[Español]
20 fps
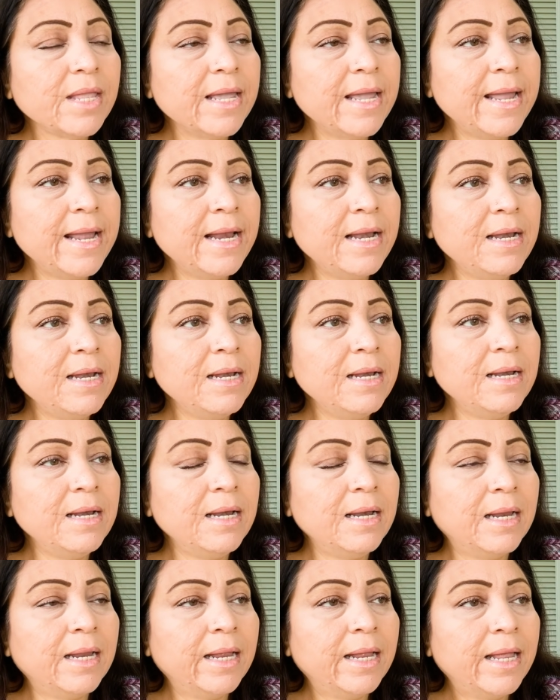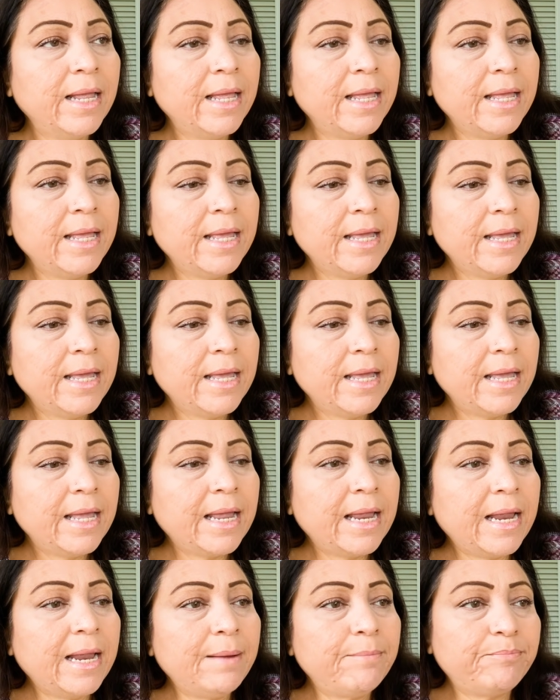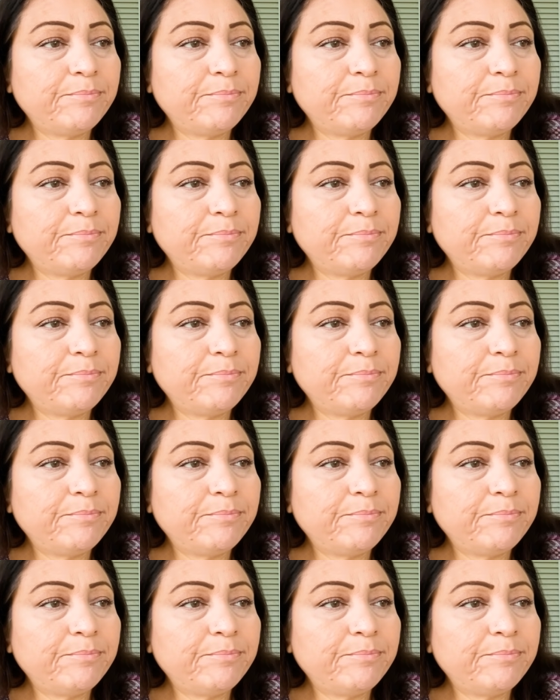El, eh,